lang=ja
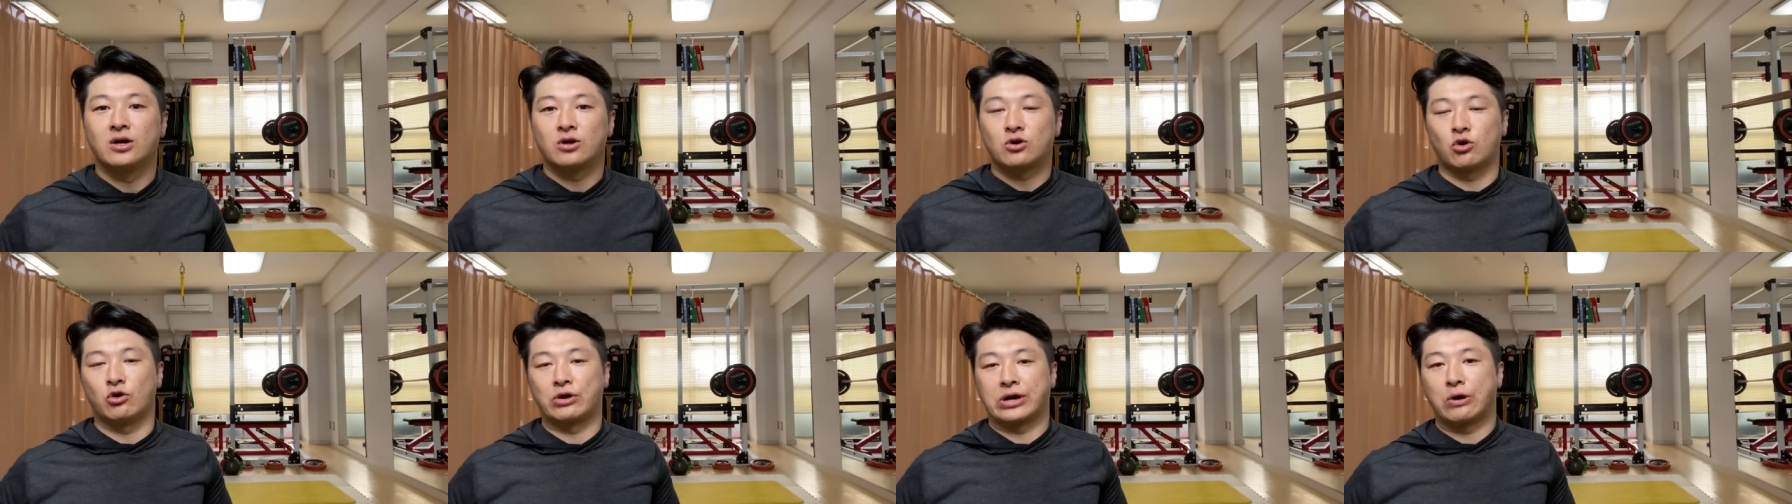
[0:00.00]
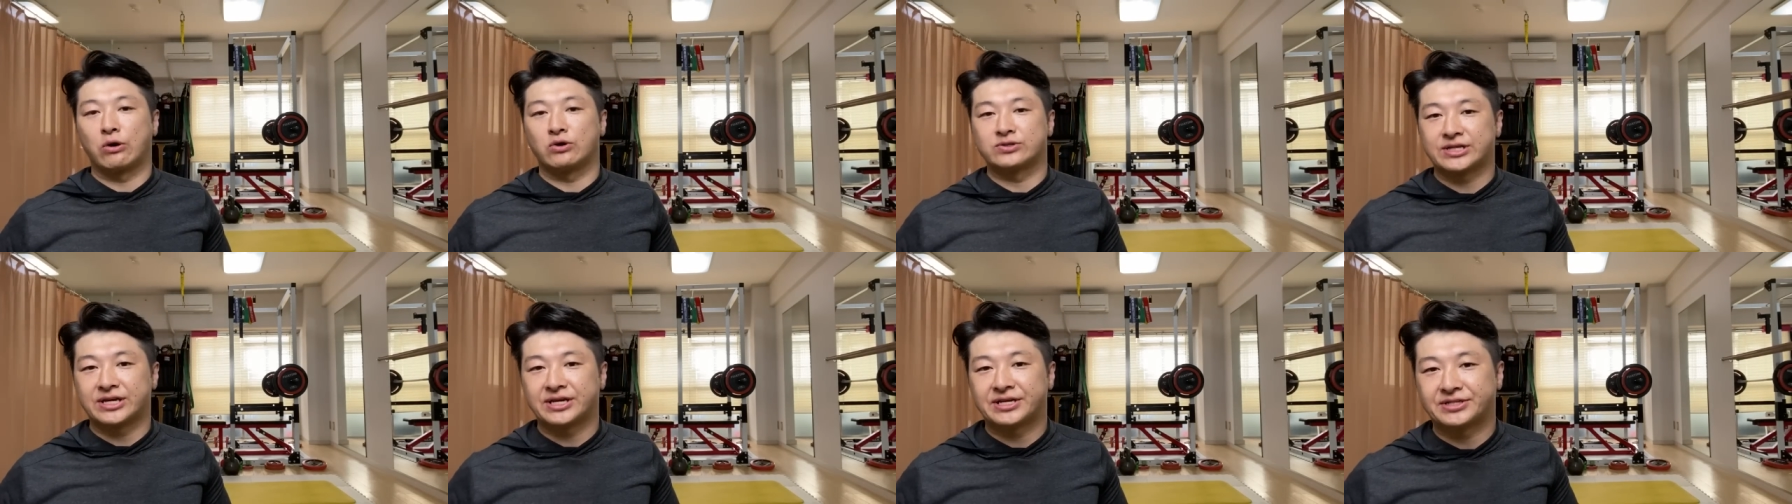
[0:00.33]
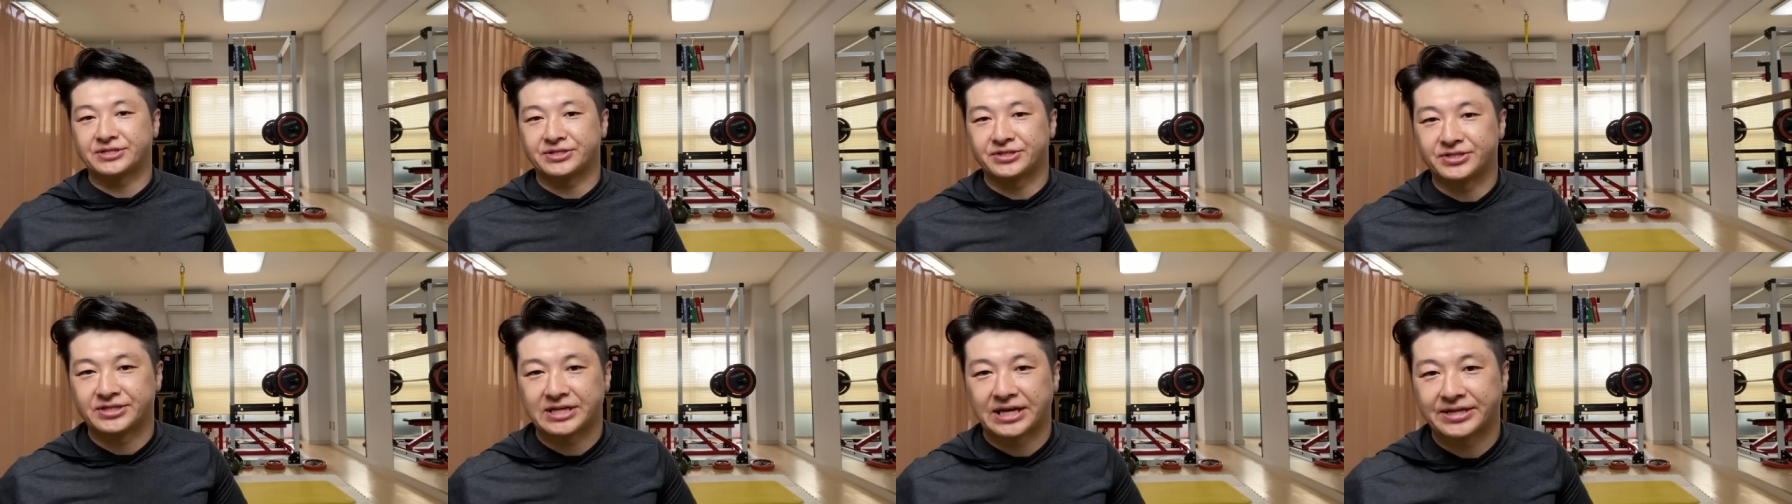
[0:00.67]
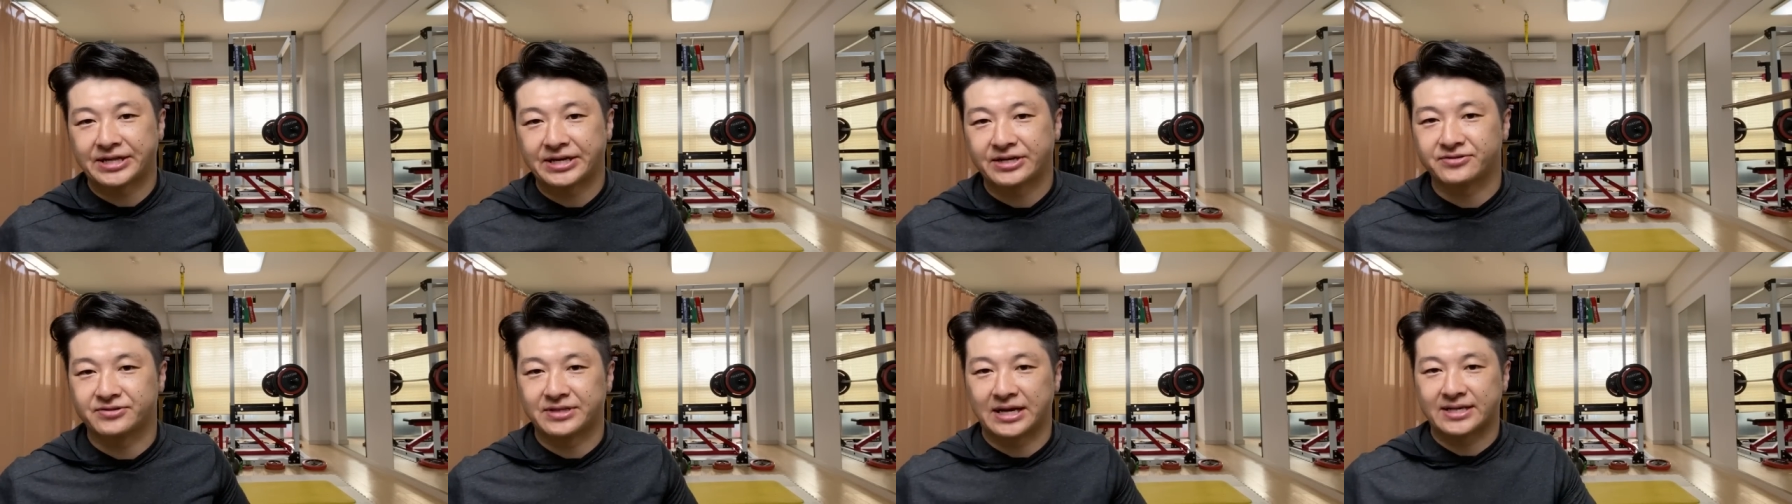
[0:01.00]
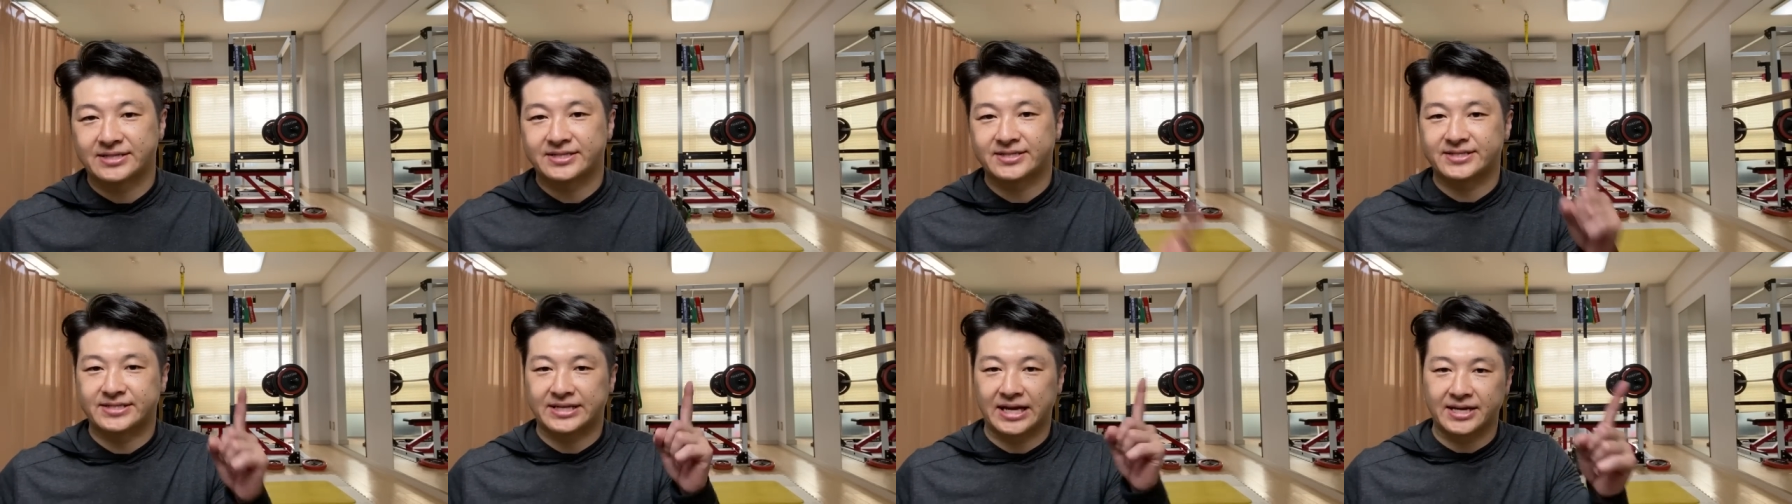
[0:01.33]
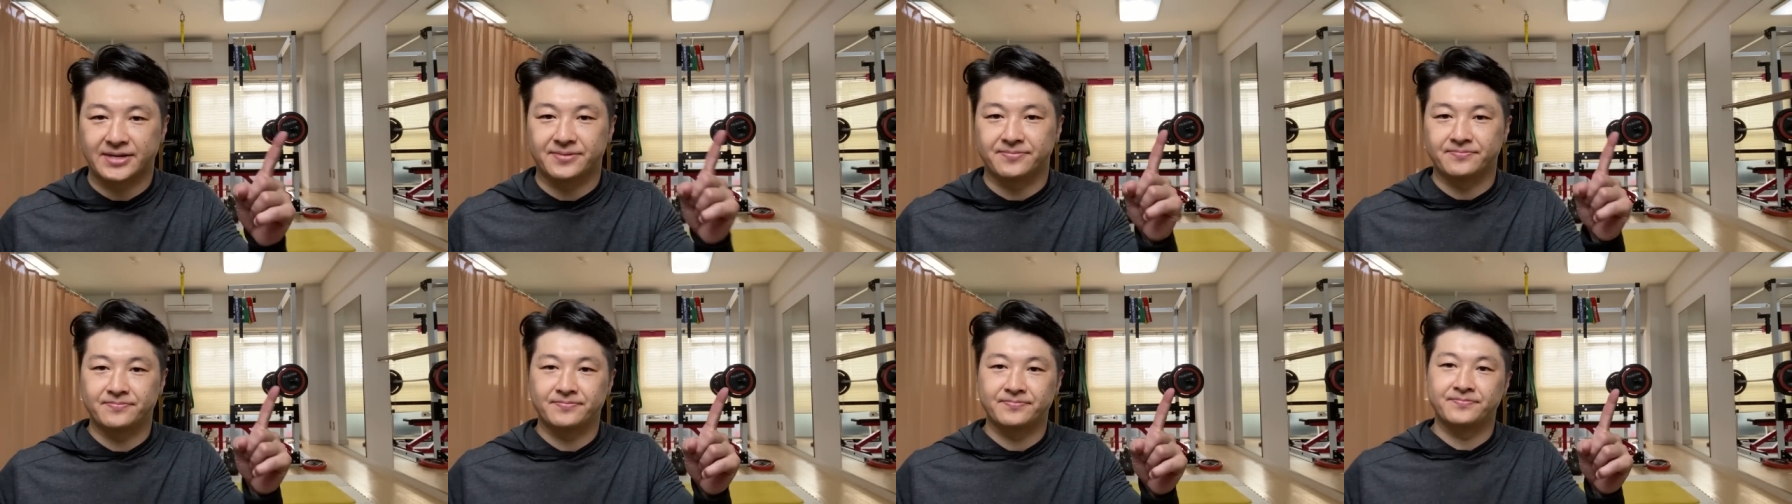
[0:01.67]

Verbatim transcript: これをぜひ続けてください